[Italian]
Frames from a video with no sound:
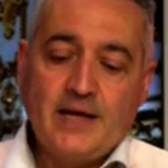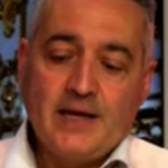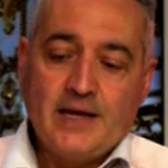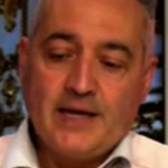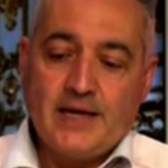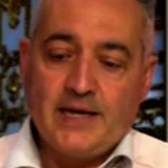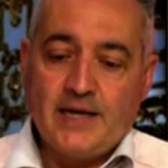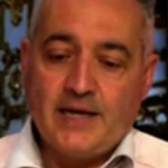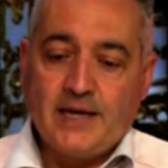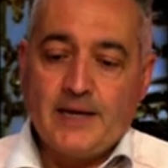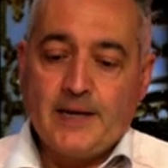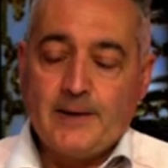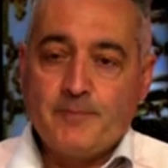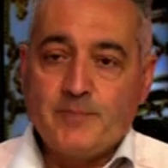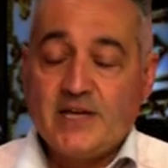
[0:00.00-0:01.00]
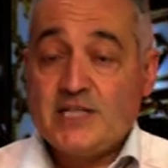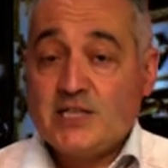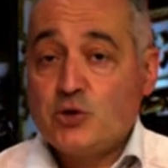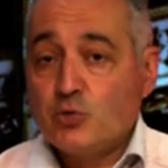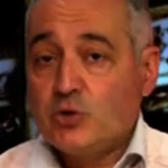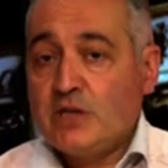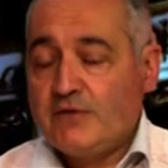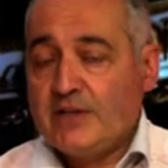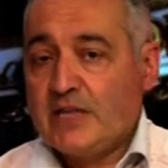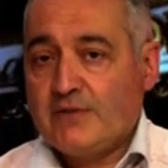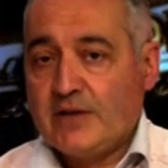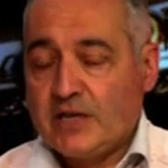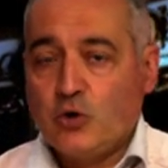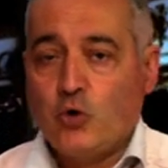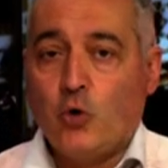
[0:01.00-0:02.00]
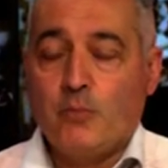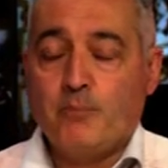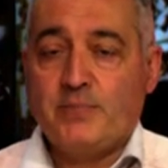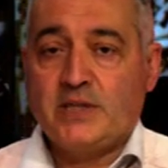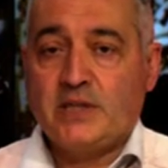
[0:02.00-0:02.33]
e, e si suddividevano i compiti.